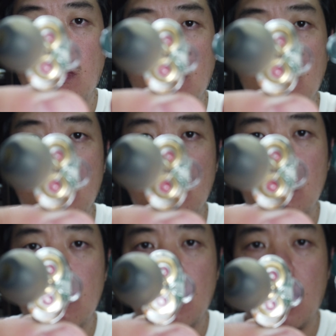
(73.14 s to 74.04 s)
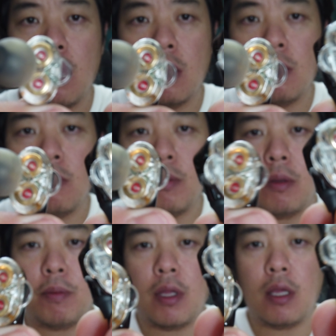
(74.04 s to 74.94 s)
ลเนี่ยมั
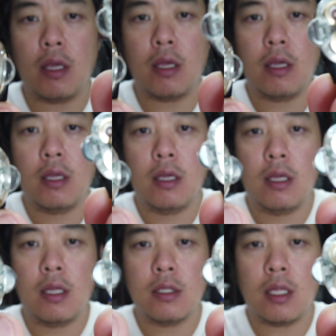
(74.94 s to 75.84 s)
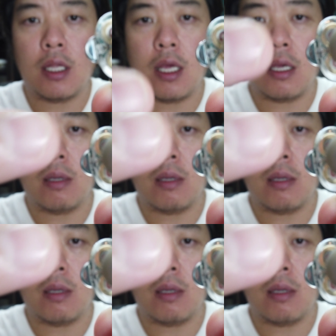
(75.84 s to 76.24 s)
นเป็นลักษณะ